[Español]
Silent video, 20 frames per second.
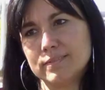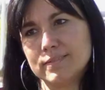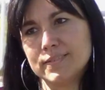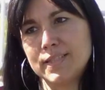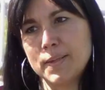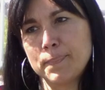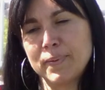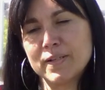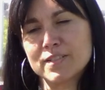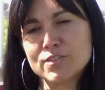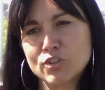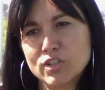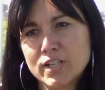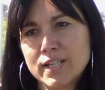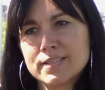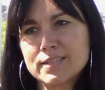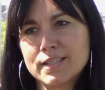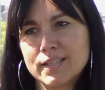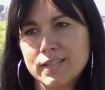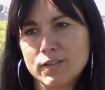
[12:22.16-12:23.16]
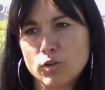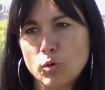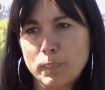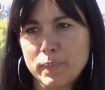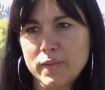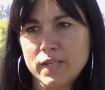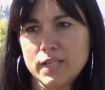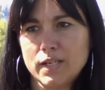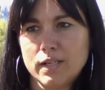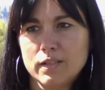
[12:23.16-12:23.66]
de personas que
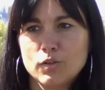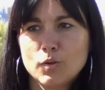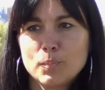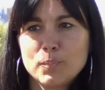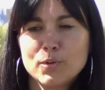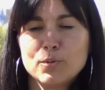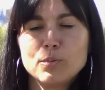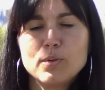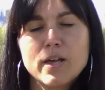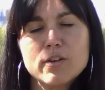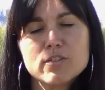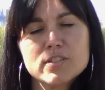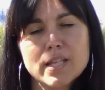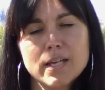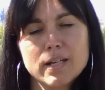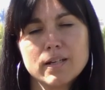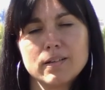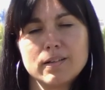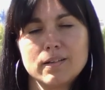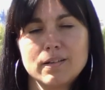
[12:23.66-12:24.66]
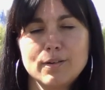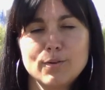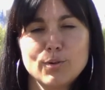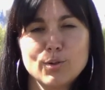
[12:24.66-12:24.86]
opinan. Por un lado están